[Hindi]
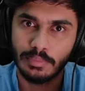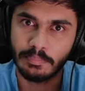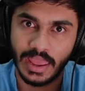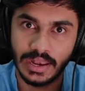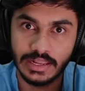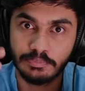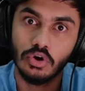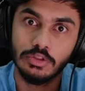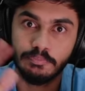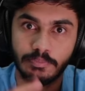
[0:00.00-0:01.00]
पहले
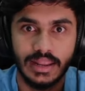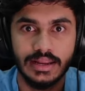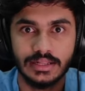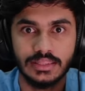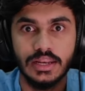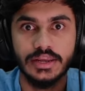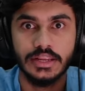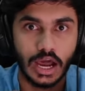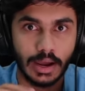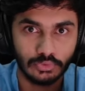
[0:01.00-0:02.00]
बहुत पहले का था लेकिन
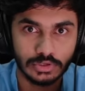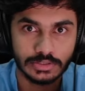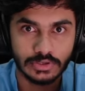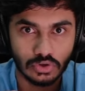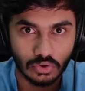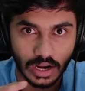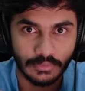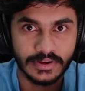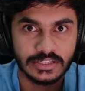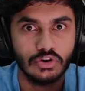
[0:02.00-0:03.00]
अब तो इसमें जो
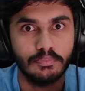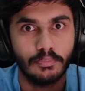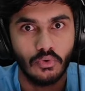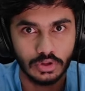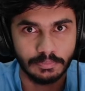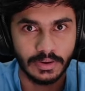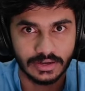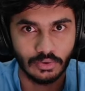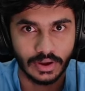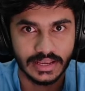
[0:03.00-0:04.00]
ग्राफिक्स है वो बहुत बेटर
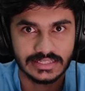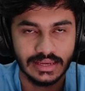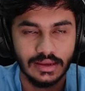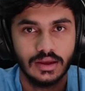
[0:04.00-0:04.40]
हो गए इसके